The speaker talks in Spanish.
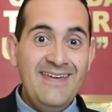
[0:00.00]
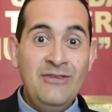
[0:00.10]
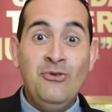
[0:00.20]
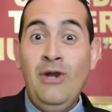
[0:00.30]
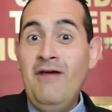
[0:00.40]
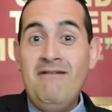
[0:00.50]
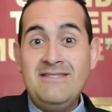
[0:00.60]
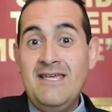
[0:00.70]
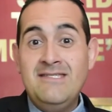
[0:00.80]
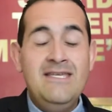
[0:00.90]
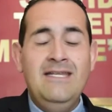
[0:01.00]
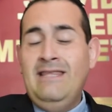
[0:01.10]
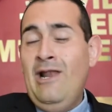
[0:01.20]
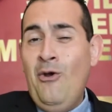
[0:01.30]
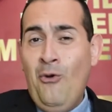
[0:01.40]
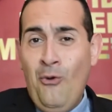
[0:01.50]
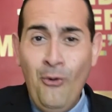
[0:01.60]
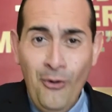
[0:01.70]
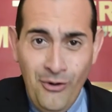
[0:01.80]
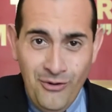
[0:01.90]
y tú le vas a decir, te lo
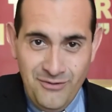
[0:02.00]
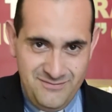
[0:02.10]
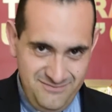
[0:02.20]
juro,